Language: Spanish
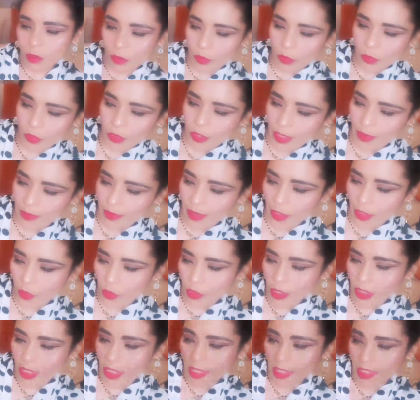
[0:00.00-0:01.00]
como un
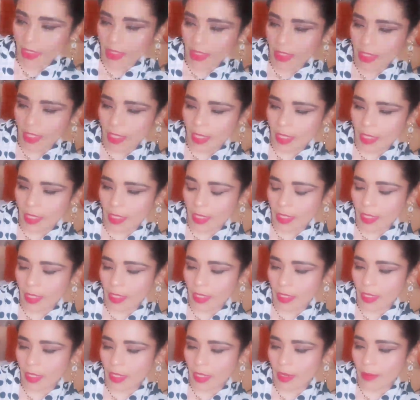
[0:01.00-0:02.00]
llavero y es
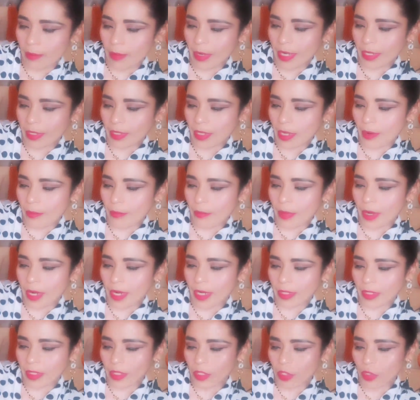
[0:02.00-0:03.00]
de la marca
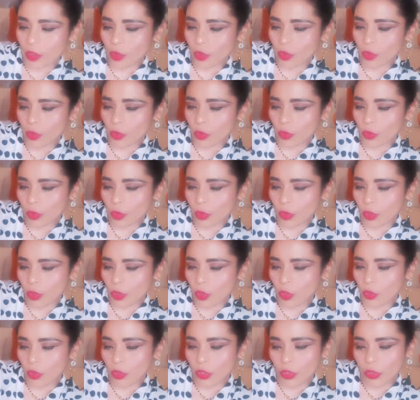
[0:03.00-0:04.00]
Mark New
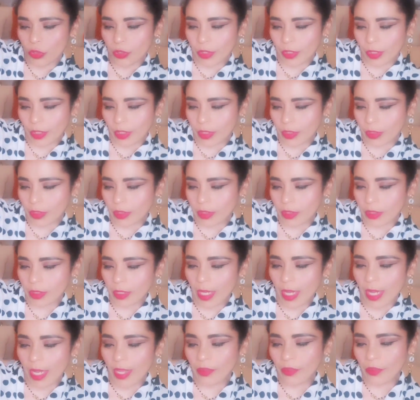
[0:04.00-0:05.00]
New York,
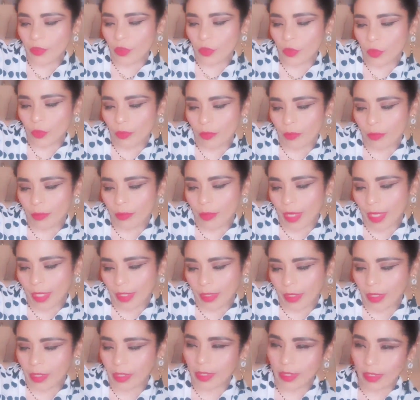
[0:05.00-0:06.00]
Andrew
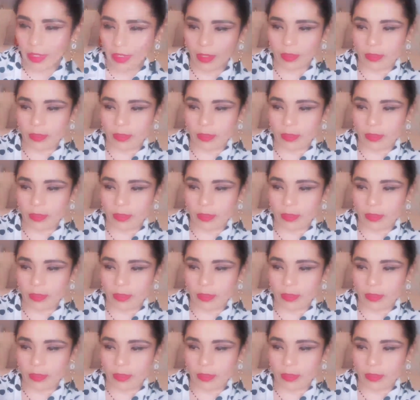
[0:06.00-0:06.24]
Mark.